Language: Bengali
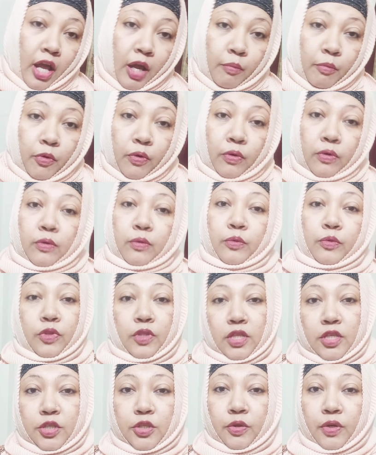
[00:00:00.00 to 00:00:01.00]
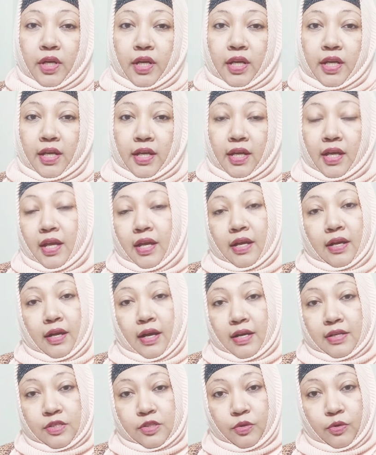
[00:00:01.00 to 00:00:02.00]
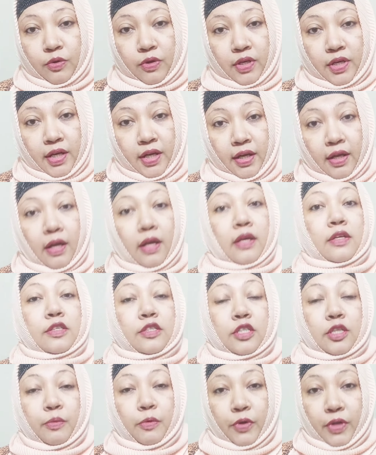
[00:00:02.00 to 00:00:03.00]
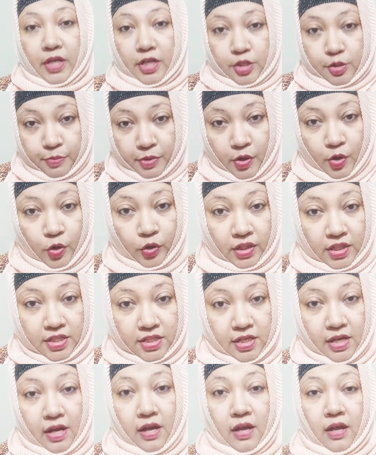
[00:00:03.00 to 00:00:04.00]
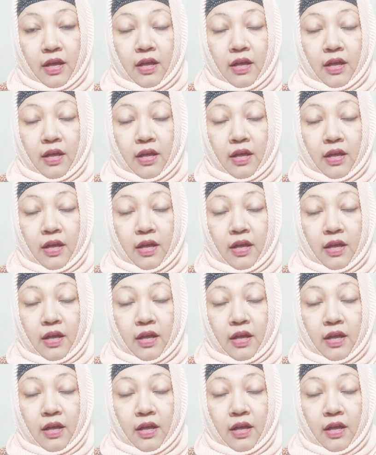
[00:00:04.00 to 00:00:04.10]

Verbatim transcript: এমন উদ্দেশ্য রেখে কাজ করলে জীবনে আসবে হতাশা